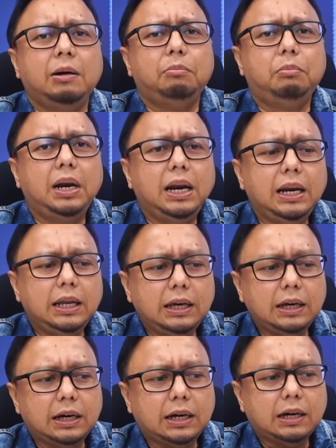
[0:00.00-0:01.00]

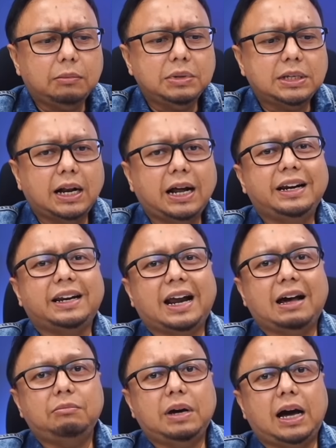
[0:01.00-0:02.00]
beli uh, misalkan
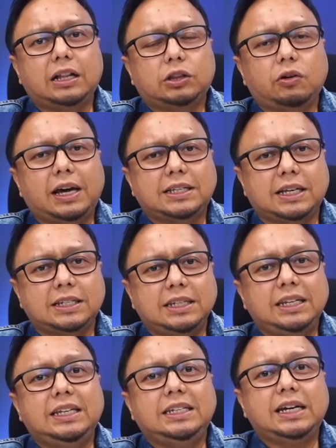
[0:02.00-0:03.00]
RAM atau SSD
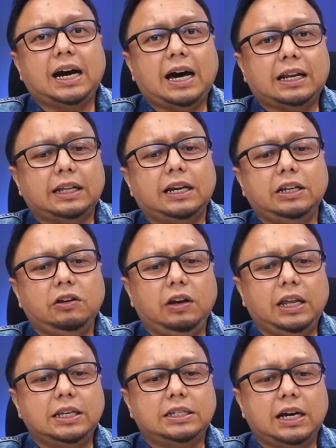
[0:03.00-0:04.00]
di Jakarta di
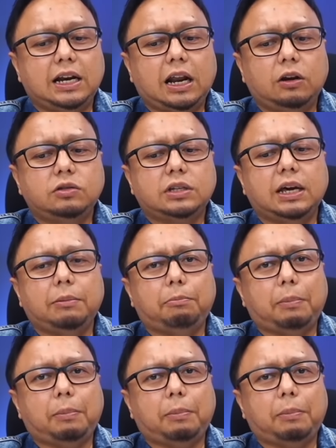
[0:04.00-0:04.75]
Indonesia lalu saya